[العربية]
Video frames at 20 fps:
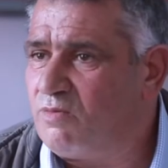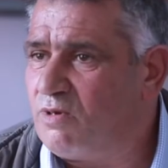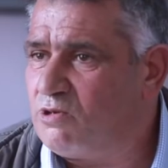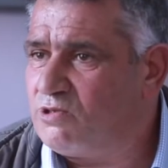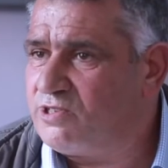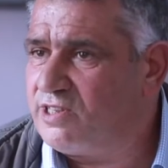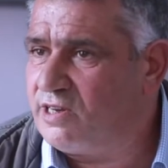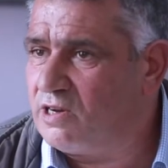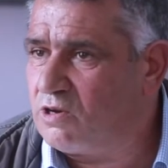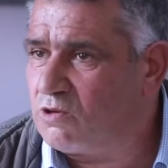
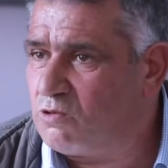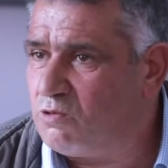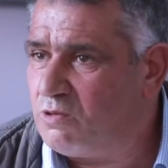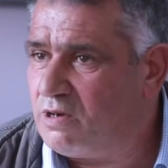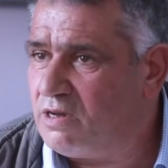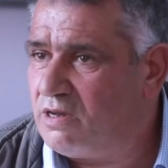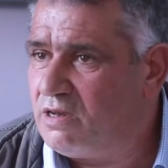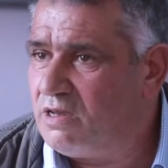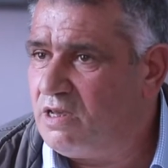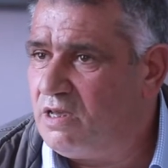موازين
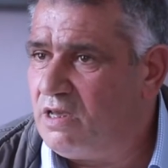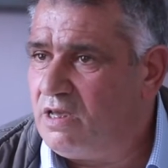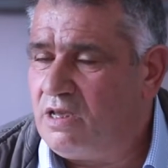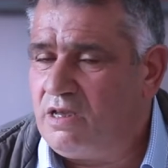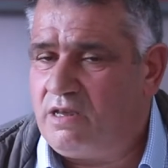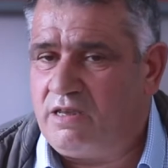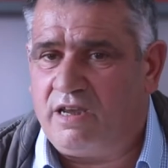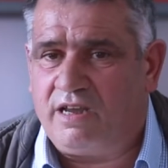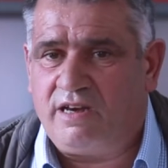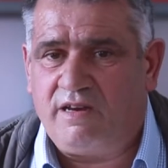القوى
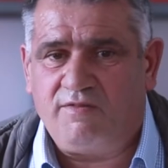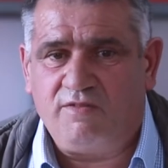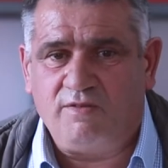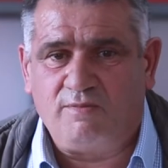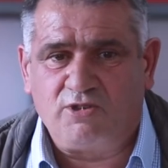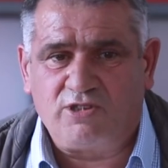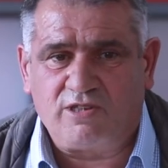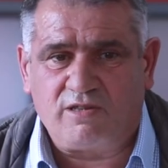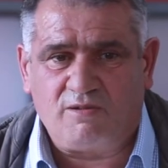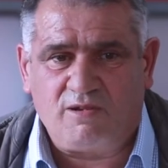يعني في
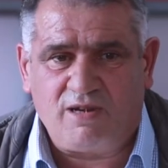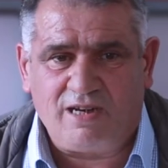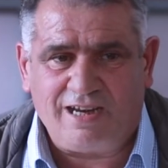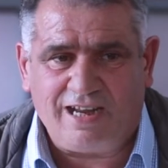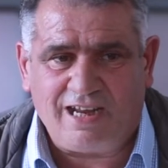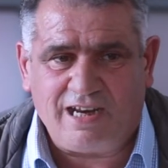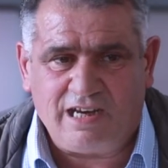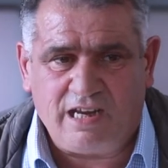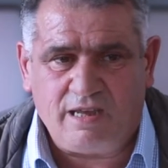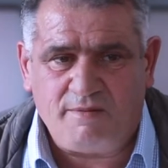مستوى
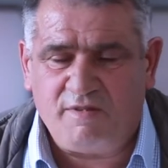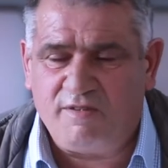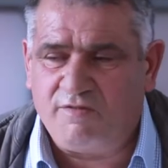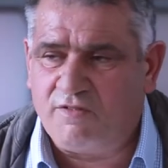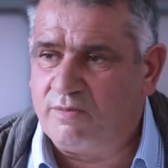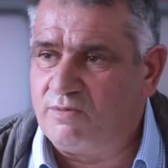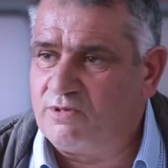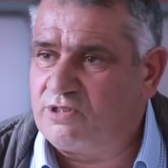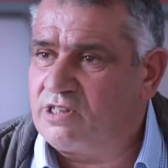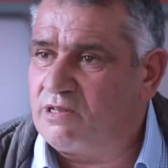الاعلامي
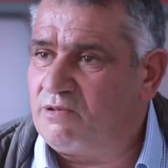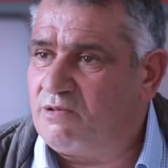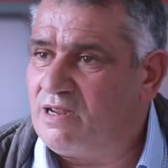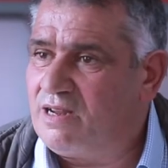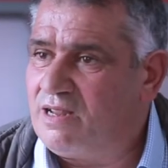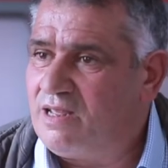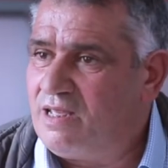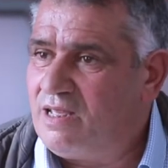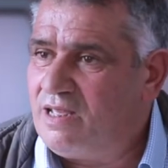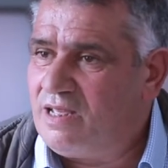في مستوى